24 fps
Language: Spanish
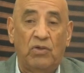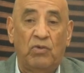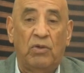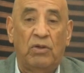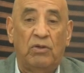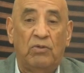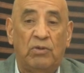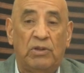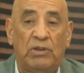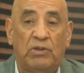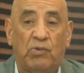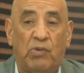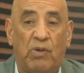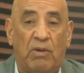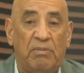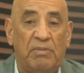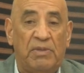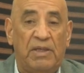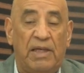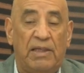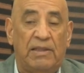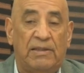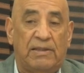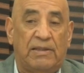en nuestro
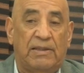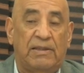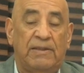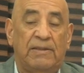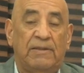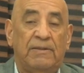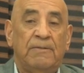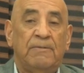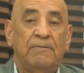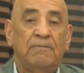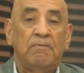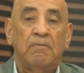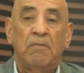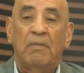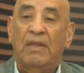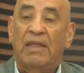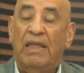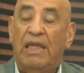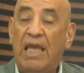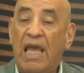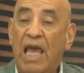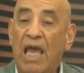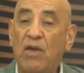ambiente, que